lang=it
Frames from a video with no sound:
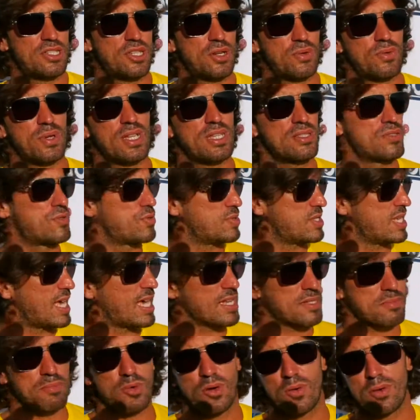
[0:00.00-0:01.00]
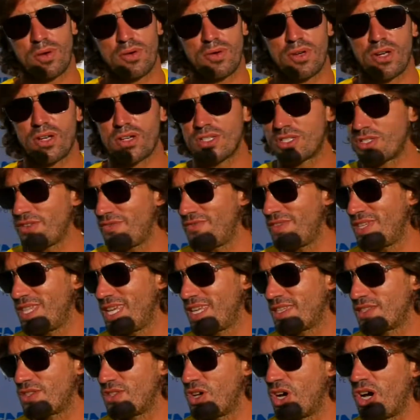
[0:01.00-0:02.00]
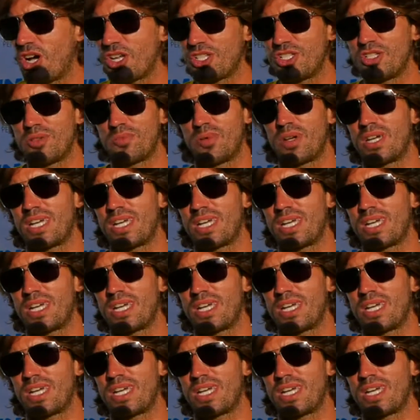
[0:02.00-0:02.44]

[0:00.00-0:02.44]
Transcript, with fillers: c'è un entusiasmo come quello che sto vedendo oggi,